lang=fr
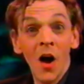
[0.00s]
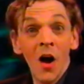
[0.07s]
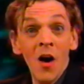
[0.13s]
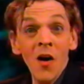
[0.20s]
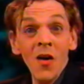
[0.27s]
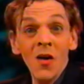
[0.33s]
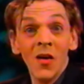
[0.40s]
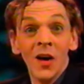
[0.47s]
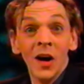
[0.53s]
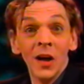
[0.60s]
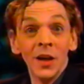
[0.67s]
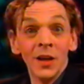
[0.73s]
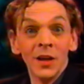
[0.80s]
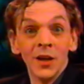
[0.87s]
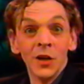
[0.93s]
Oh,
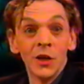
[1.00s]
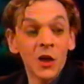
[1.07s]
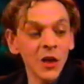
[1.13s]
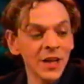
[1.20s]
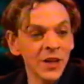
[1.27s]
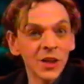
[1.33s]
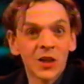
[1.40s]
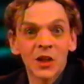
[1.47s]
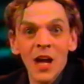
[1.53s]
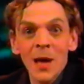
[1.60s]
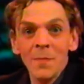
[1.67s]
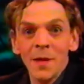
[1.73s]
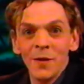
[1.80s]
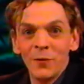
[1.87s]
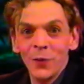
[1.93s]
je n'ai
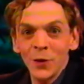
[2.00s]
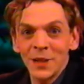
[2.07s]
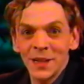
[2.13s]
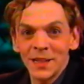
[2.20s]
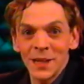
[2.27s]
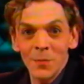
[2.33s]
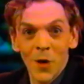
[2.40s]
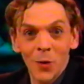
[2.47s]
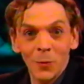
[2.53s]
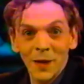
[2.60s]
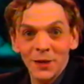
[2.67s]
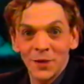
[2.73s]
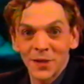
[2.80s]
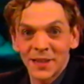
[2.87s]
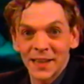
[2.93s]
jamais vu des
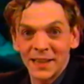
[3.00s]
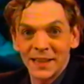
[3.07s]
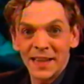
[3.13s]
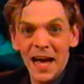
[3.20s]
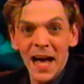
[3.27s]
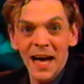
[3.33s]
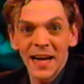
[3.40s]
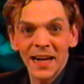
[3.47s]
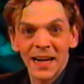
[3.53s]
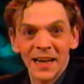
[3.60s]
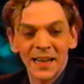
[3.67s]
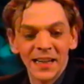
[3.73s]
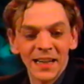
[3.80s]
hémorroïdes de cette taille.